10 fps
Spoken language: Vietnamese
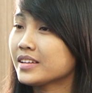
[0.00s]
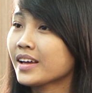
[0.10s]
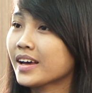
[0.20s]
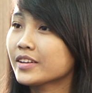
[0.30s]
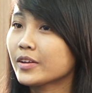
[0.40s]
thưa
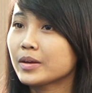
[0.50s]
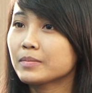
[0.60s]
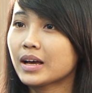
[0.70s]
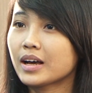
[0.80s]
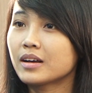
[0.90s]
thầy
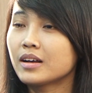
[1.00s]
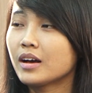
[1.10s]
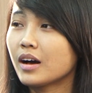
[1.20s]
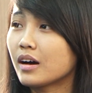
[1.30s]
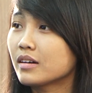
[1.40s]
em là
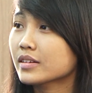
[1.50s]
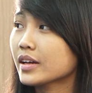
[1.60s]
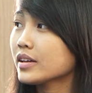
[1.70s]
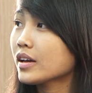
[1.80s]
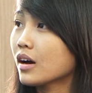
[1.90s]
uh,
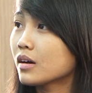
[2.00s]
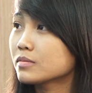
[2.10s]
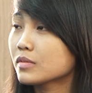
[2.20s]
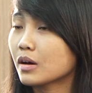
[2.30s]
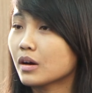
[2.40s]
cái
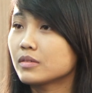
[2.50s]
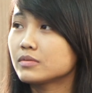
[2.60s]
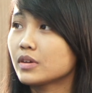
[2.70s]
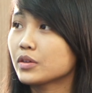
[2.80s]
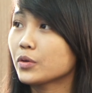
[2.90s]

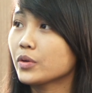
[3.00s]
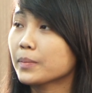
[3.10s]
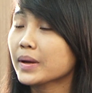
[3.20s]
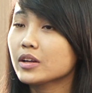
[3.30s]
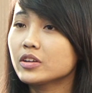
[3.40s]
um, về chủ nghĩa
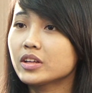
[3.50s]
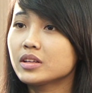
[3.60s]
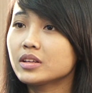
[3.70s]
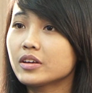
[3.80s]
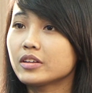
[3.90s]
Mác
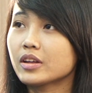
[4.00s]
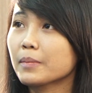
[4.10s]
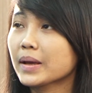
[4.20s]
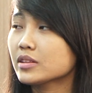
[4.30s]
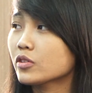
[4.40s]
Lênin thì nó
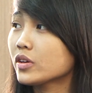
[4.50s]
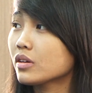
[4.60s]
mang tính,